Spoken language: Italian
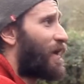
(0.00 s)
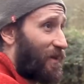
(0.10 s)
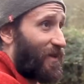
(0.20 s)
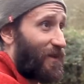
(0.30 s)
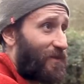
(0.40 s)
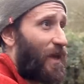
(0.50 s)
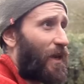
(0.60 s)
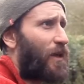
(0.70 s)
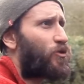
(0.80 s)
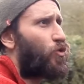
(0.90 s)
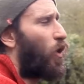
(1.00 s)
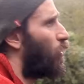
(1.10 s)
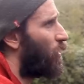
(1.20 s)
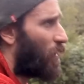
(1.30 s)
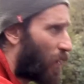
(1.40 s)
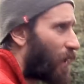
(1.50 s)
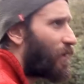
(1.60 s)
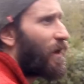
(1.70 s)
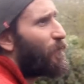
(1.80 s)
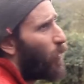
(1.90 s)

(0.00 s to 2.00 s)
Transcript: che trattiene il suolo e da lì in